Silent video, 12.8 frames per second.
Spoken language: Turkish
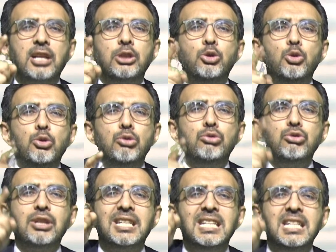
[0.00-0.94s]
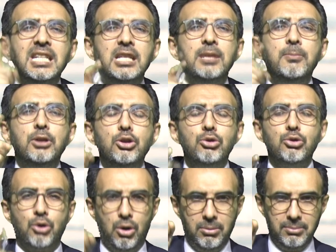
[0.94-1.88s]
120
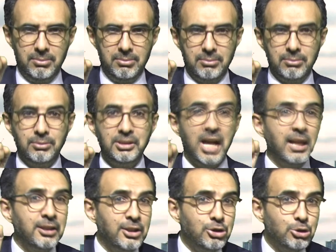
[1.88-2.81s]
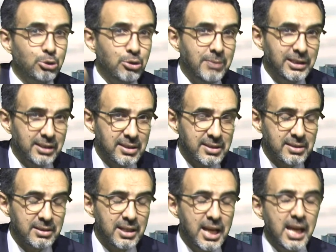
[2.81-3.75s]
euro. Yanlış duymadınız.
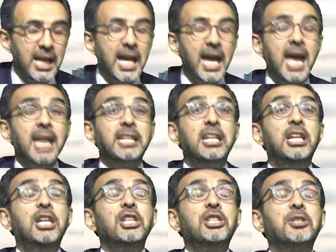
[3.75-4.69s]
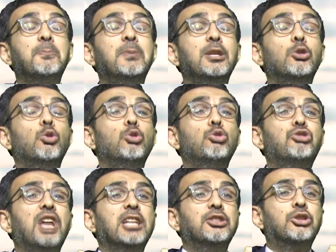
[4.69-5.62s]
Ek hiçbir
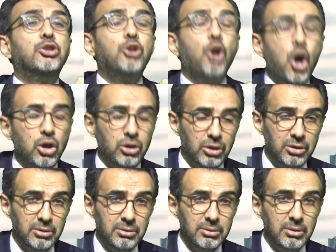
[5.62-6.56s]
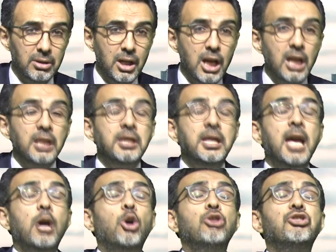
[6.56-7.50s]
ücret yok.
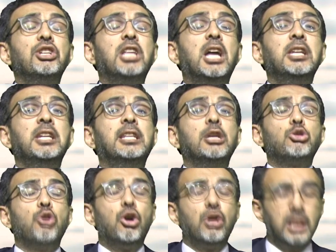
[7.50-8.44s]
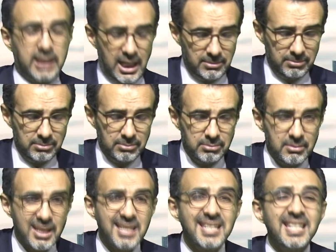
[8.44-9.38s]
Ne önceden ne de sonradan.
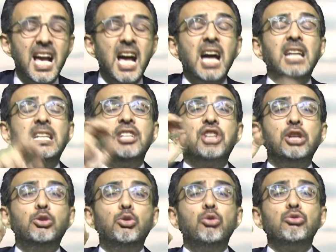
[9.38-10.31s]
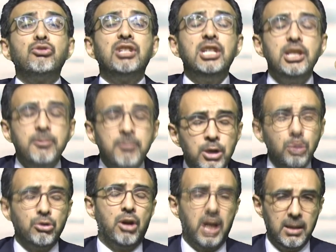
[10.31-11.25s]
Sadece 120
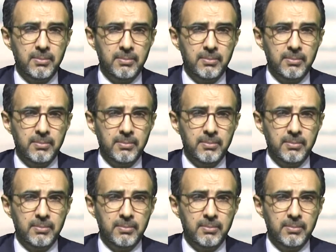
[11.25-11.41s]
euroya